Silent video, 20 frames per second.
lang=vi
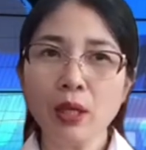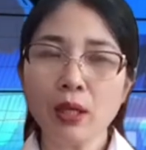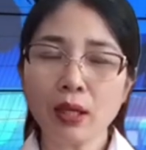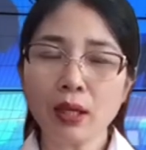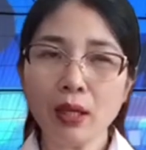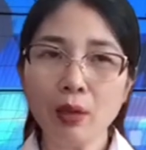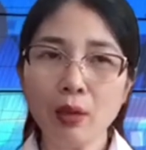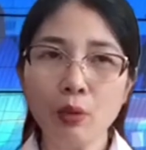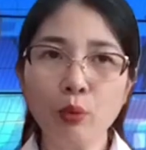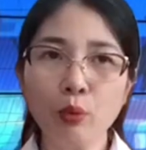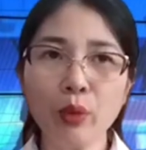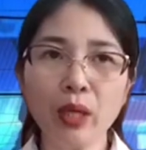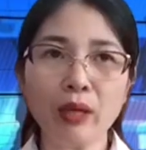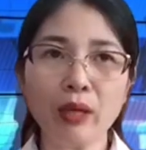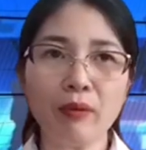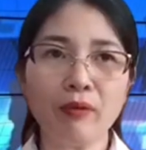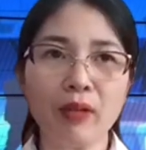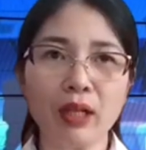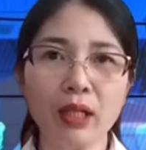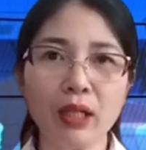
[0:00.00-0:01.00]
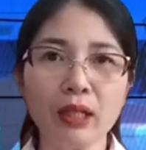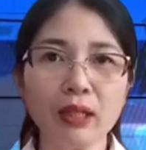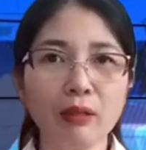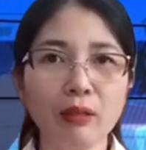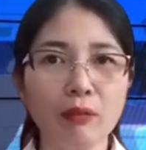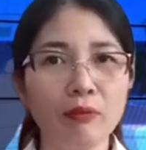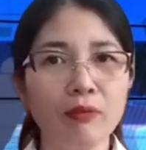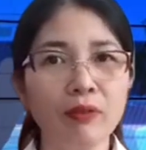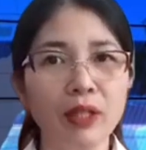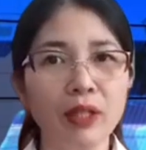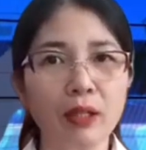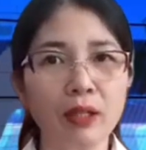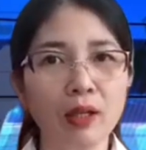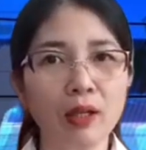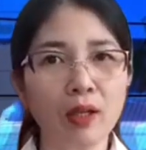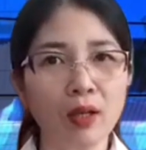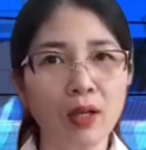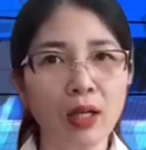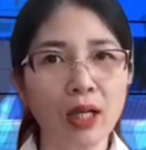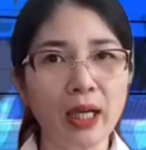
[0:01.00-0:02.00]
cầu nguyện và kích động việc
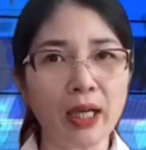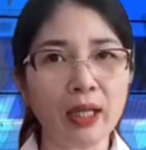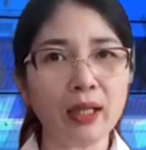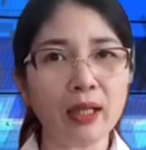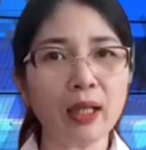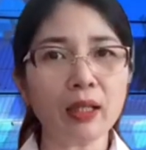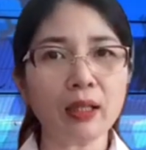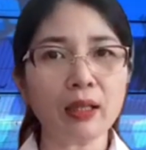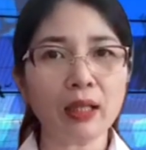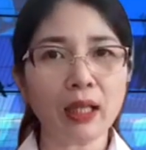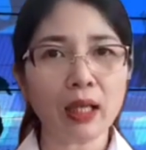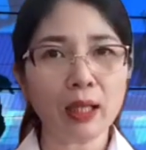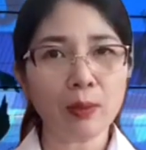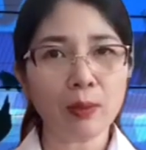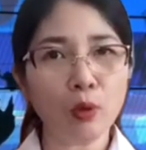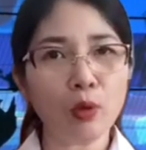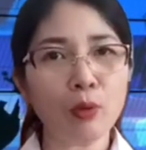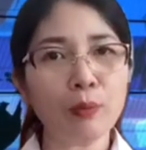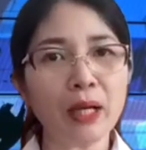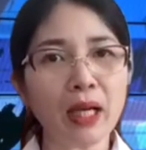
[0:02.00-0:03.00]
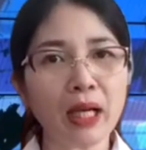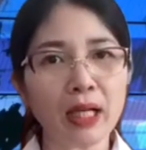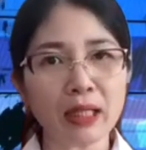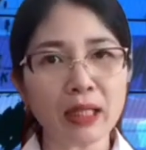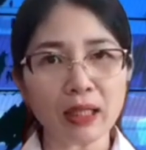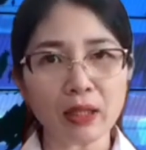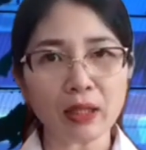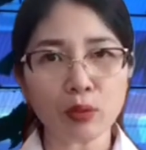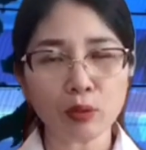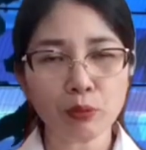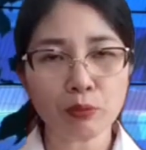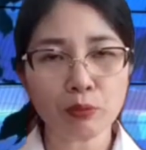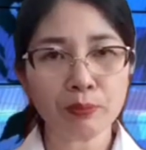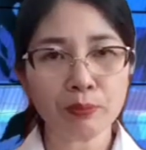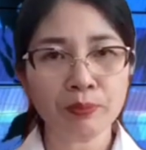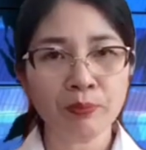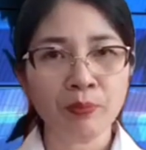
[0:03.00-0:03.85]
đòi lại đất tại 42 nhà chung.